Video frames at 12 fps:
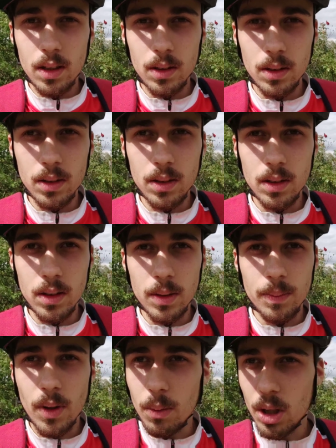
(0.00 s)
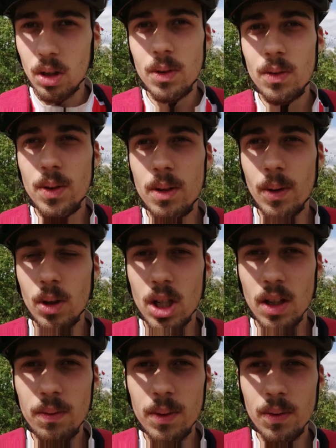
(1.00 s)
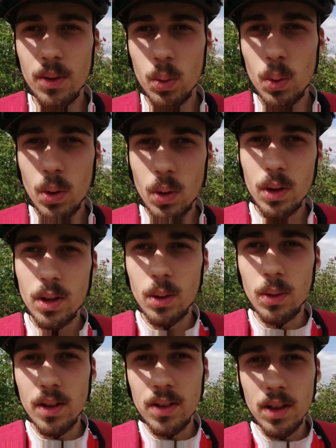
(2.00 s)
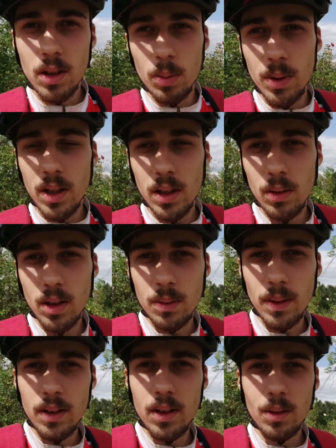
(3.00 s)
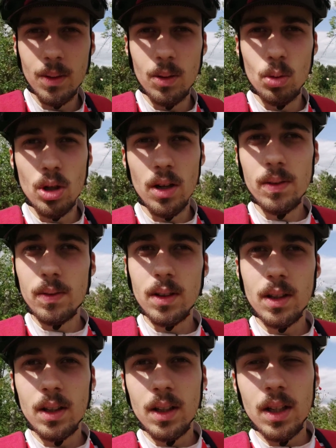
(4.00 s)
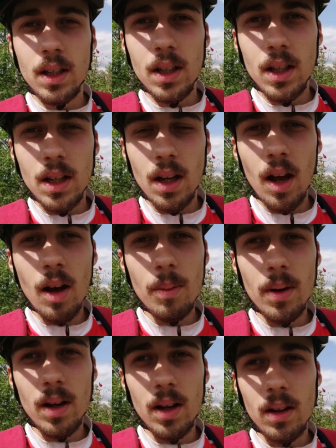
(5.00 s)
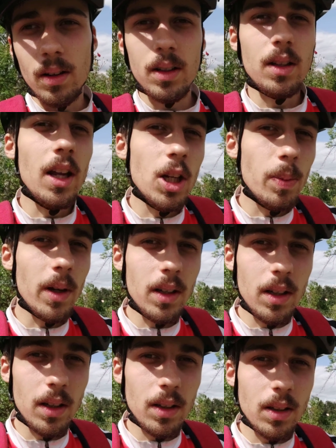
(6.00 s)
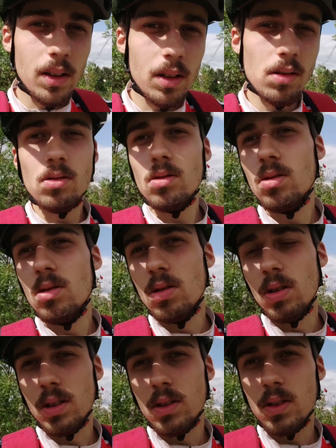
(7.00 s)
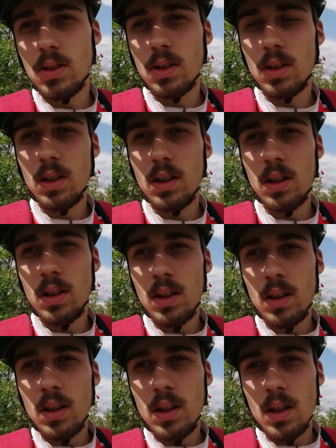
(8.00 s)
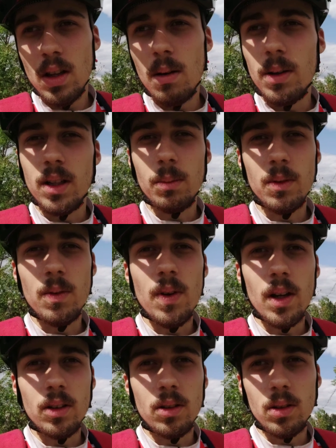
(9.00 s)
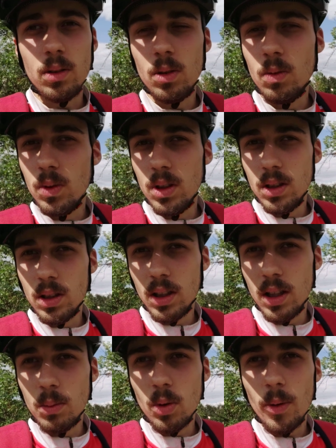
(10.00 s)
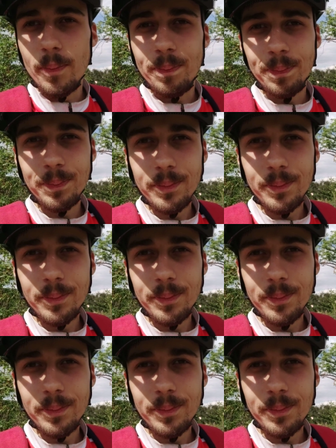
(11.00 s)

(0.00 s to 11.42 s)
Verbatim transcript: Ähm, ja, mal schauen, wie viel wir heute schaffen. Wir versuchen heute 110 Kilometer, 120 sowas zu schaffen. Aber entspannter und. Aber ich denke mal, wir werden es irgendwie hinbekommen.